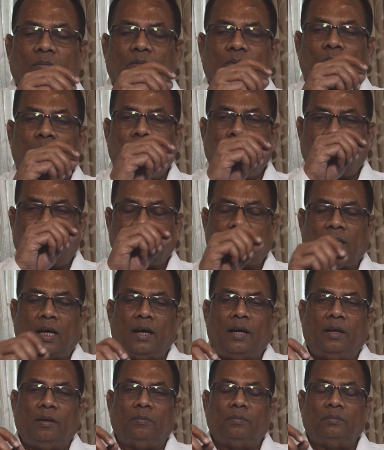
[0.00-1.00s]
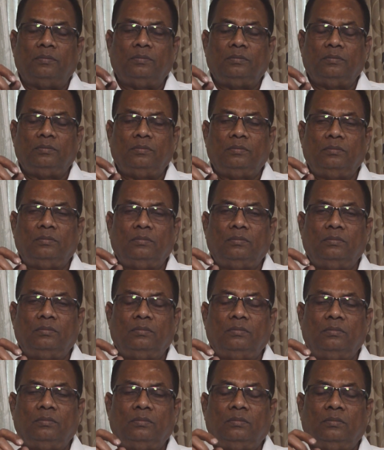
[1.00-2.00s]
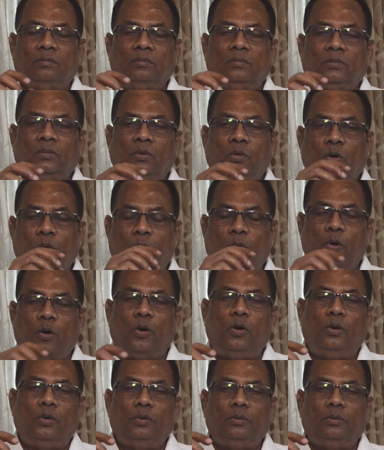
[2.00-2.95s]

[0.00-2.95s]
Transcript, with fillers: ஒரு ரசாயனம் ஒரு பொருள்